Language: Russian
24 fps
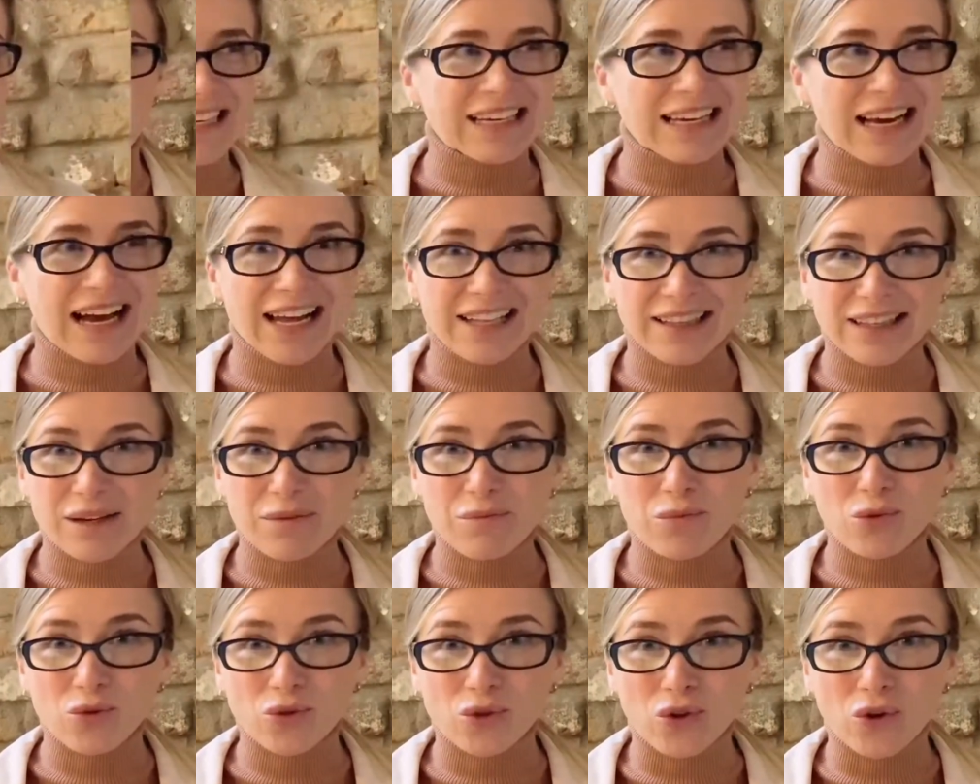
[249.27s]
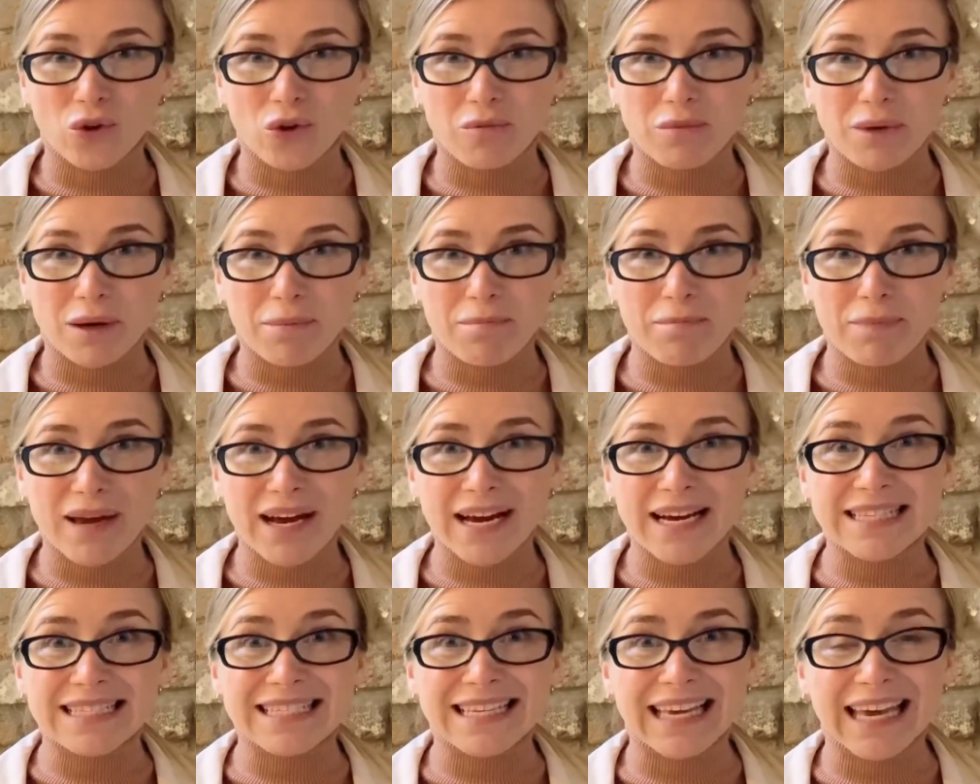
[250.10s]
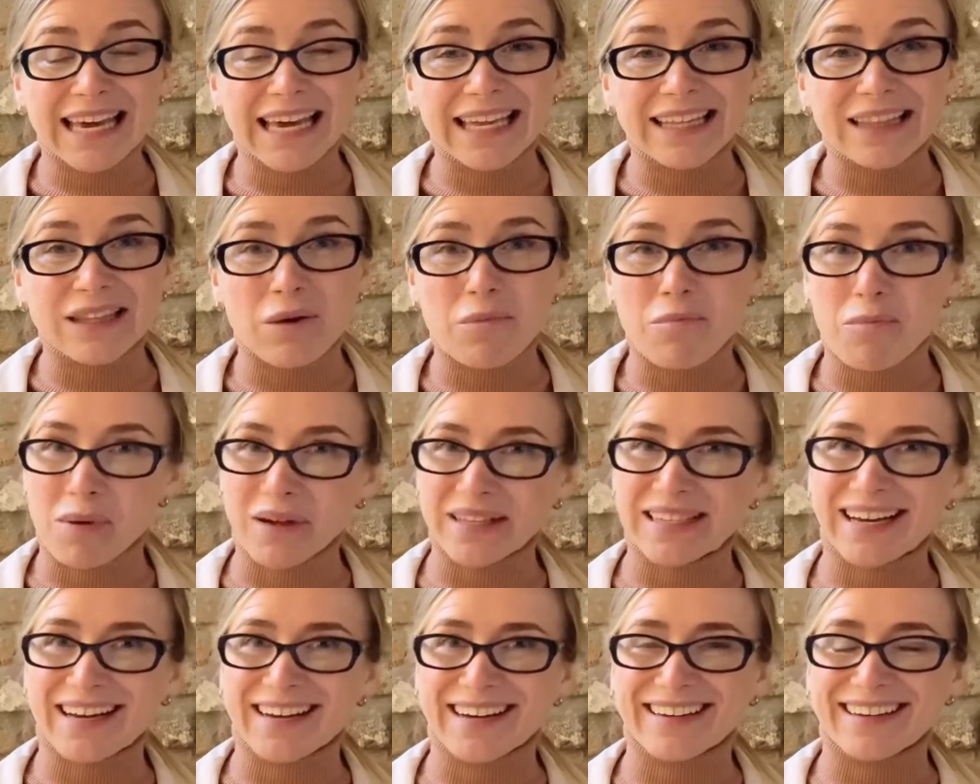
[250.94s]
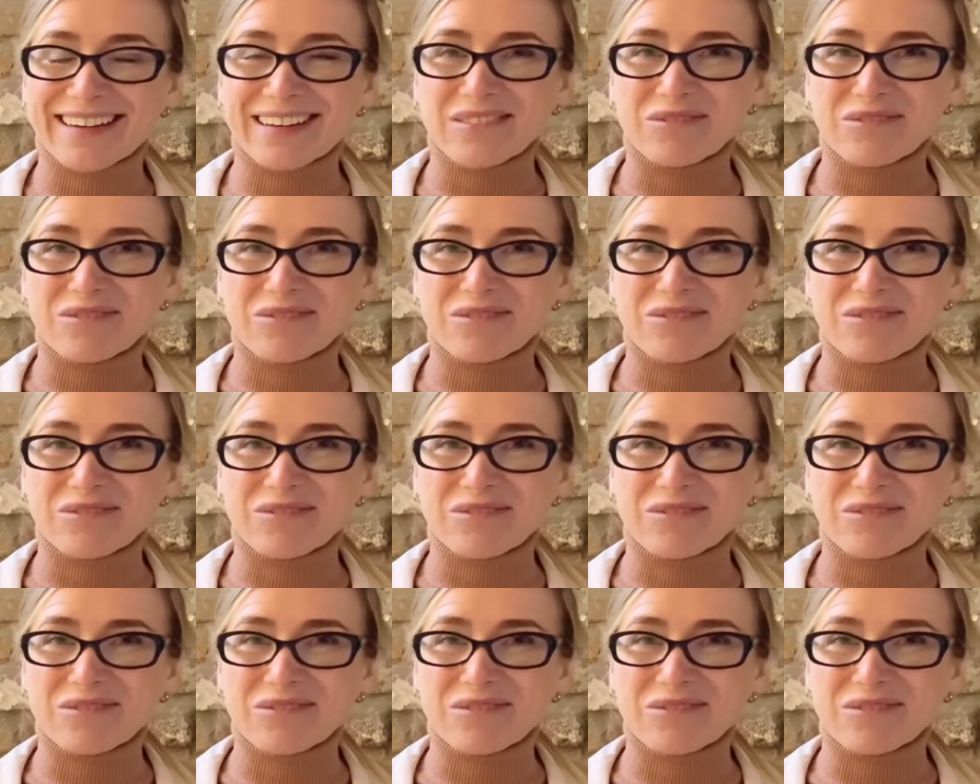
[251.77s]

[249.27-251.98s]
Атрибут номер пять – это подарки.